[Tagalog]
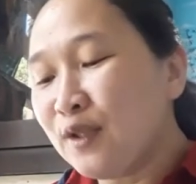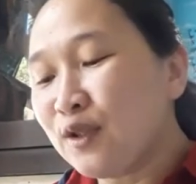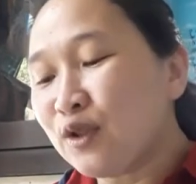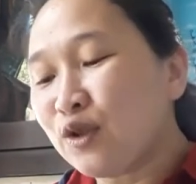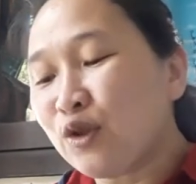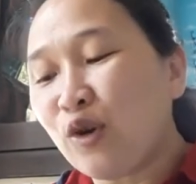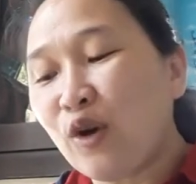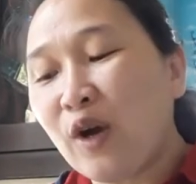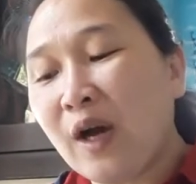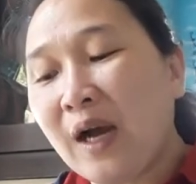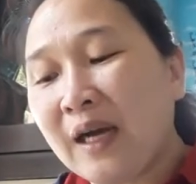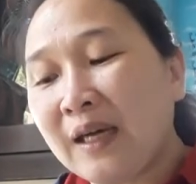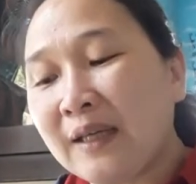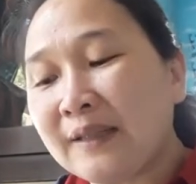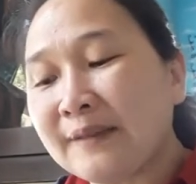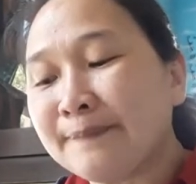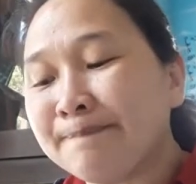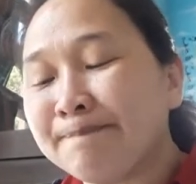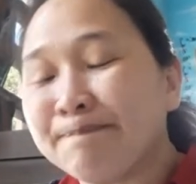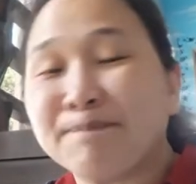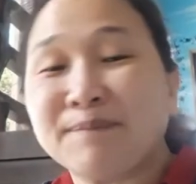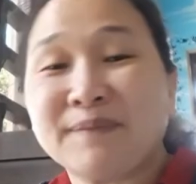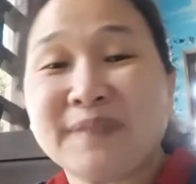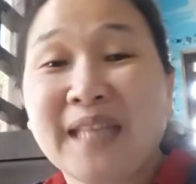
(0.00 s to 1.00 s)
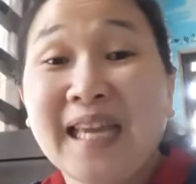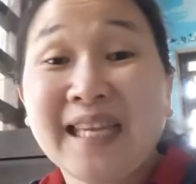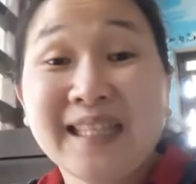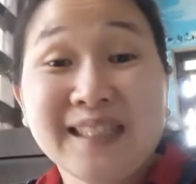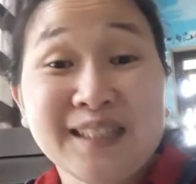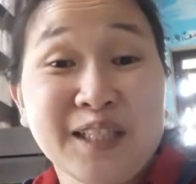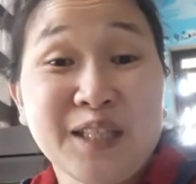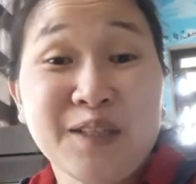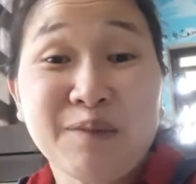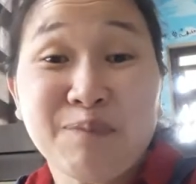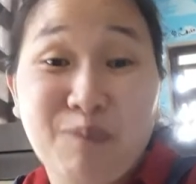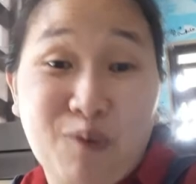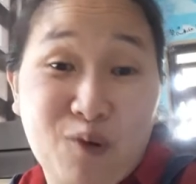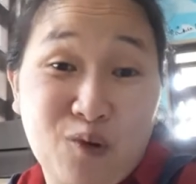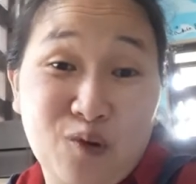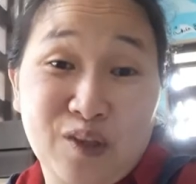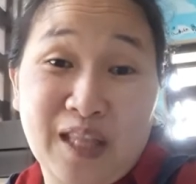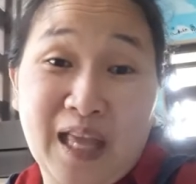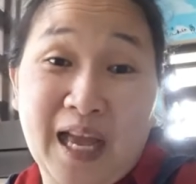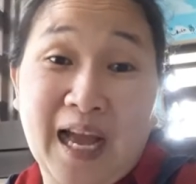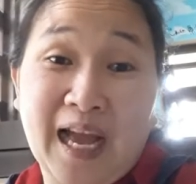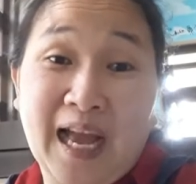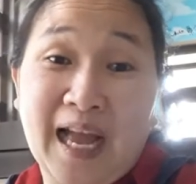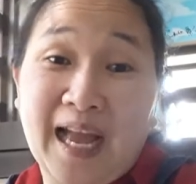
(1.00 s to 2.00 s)
So, ang title po
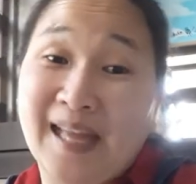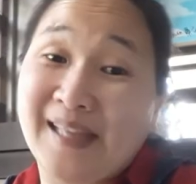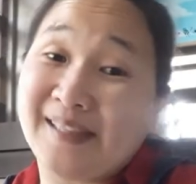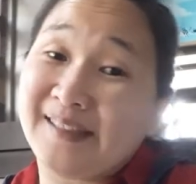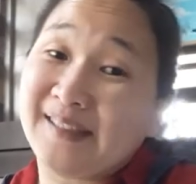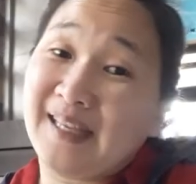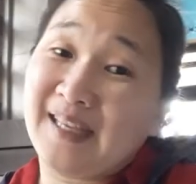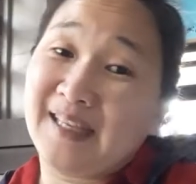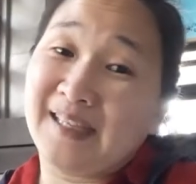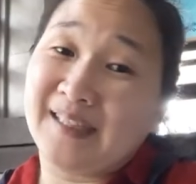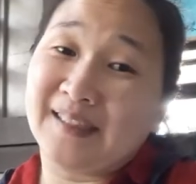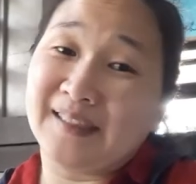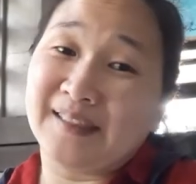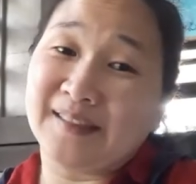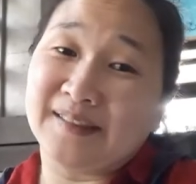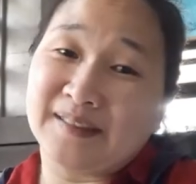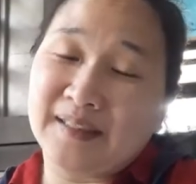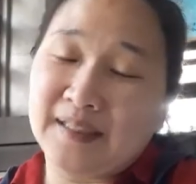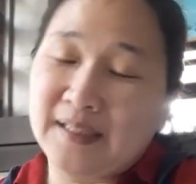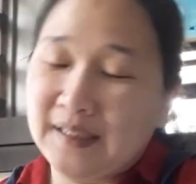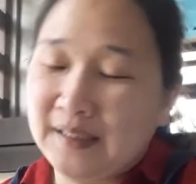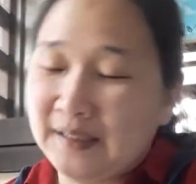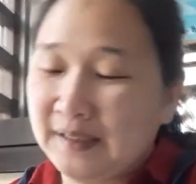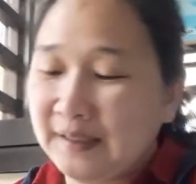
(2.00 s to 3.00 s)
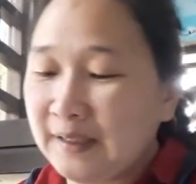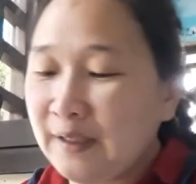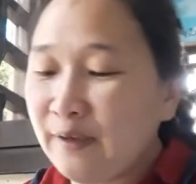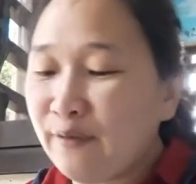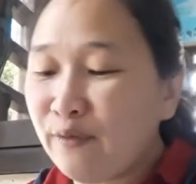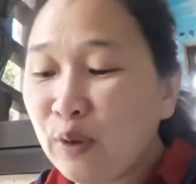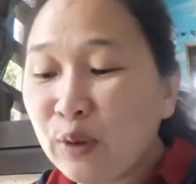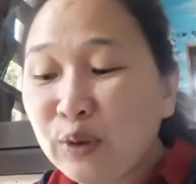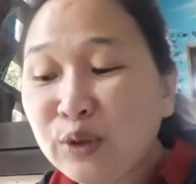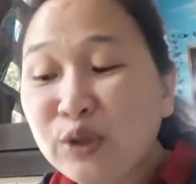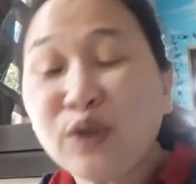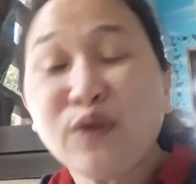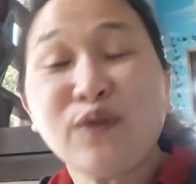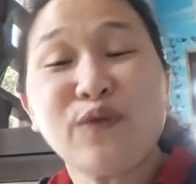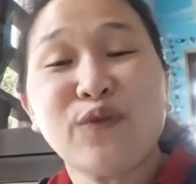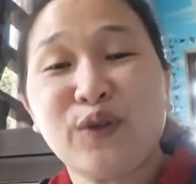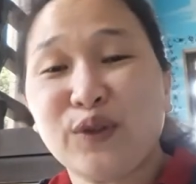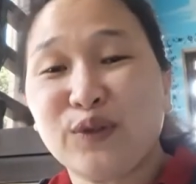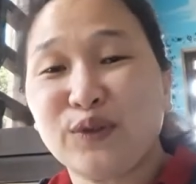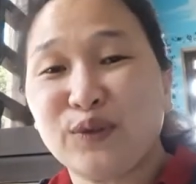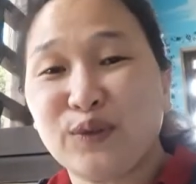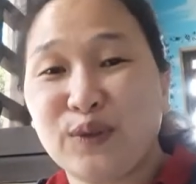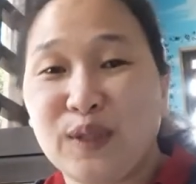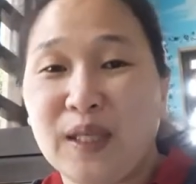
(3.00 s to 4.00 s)
ng ating devotion
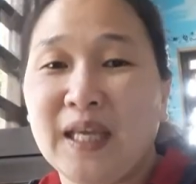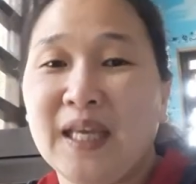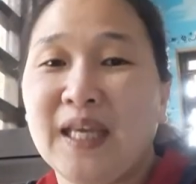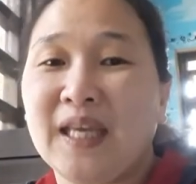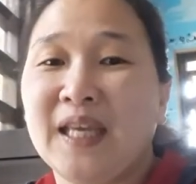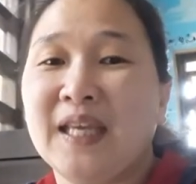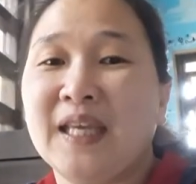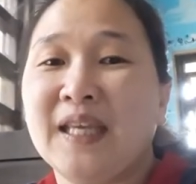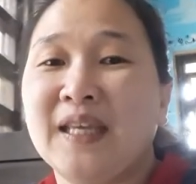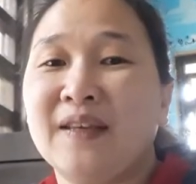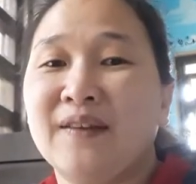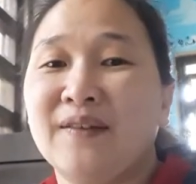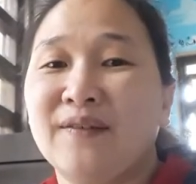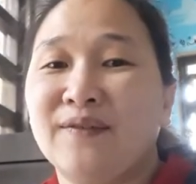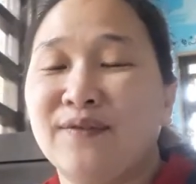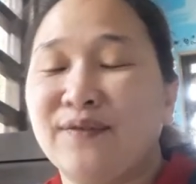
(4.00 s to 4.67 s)
for today